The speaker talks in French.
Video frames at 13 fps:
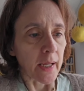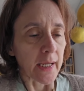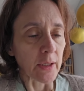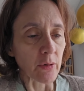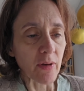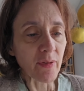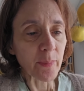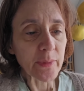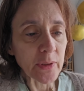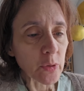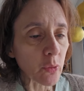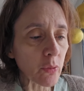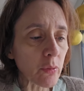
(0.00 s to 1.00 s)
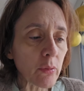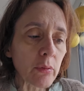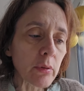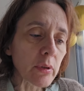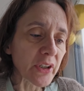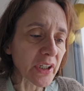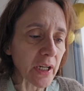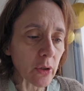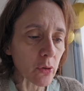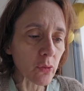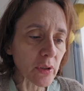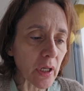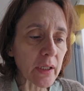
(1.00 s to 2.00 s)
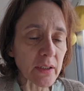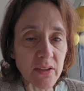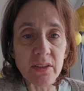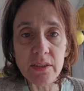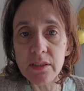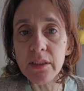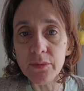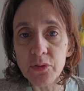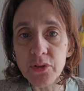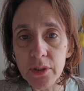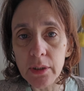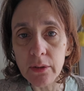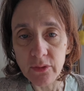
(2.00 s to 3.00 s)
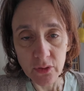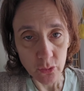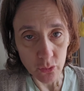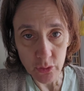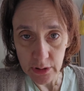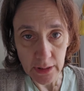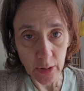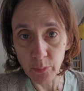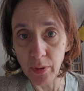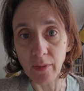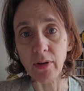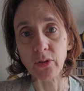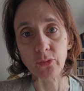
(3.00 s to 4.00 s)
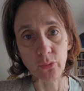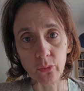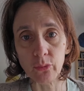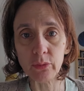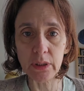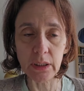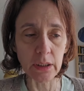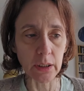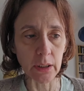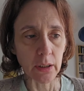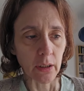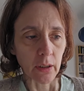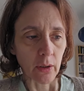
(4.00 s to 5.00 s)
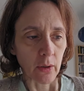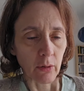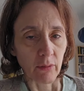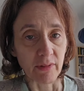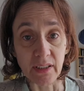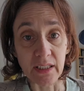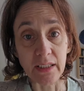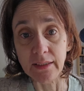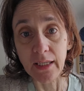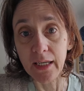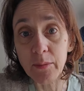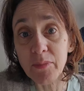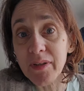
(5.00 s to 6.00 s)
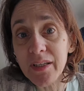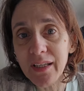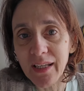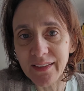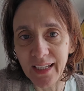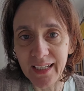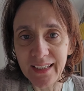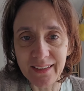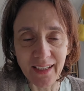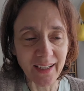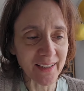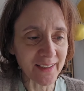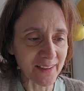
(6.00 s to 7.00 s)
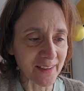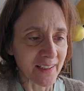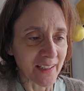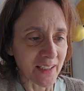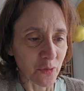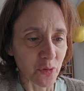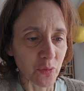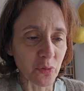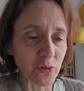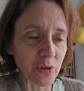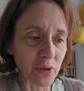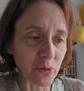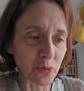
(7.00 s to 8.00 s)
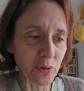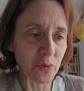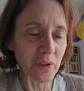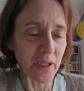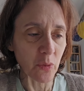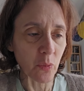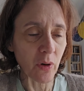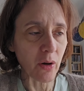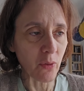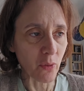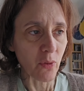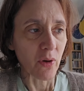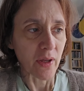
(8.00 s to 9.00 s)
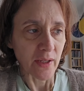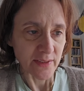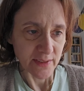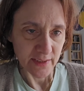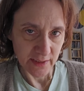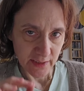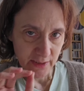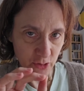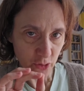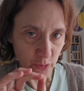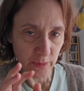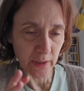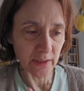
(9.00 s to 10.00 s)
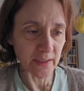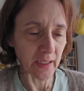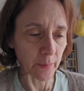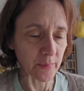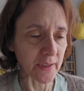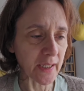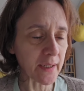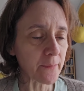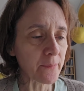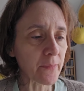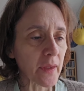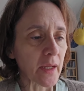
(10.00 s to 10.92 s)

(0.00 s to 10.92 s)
Et dans la Pilico, euh, c'est clair que le gars, il sait ce qu'il faisait. C'est juste qu'il a une perversion, qu'il est on va dire qu'il est taré, mais un taré est taré euh, au niveau de, au niveau de la loi, euh, c'est des choses bien déterminées.